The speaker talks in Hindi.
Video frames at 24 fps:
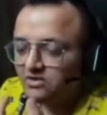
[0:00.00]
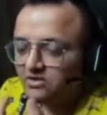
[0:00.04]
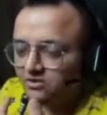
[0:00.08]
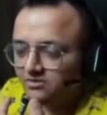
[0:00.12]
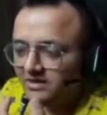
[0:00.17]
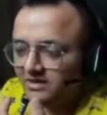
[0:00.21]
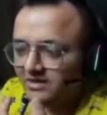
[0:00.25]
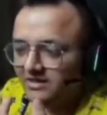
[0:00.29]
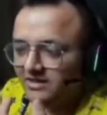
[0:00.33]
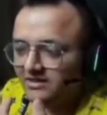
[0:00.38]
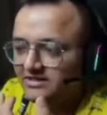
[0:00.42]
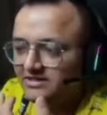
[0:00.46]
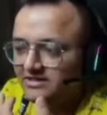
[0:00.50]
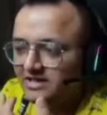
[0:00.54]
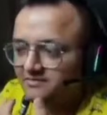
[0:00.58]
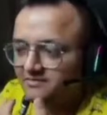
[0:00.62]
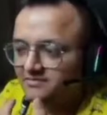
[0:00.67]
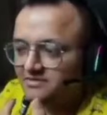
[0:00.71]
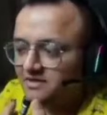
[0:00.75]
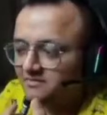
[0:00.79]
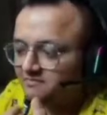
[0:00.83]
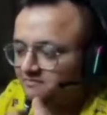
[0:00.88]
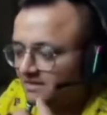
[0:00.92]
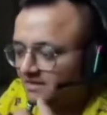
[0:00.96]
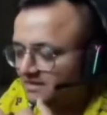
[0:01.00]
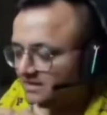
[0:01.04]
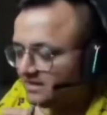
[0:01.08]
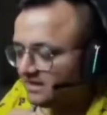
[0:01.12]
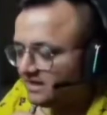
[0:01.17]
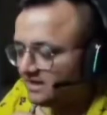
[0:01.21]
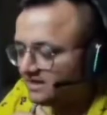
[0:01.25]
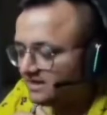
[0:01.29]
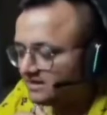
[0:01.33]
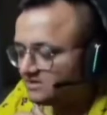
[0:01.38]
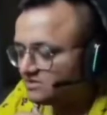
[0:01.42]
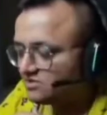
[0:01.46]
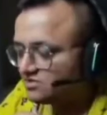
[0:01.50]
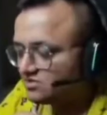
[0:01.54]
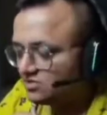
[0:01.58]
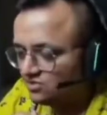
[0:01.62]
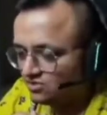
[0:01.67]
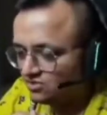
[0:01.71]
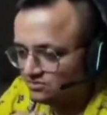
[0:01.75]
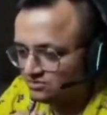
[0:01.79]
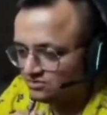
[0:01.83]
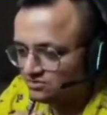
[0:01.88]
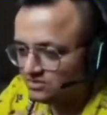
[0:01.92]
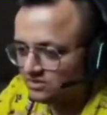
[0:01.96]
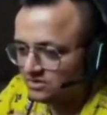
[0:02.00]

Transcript: तो मेरे हिसाब से पंद्रह अगस्त को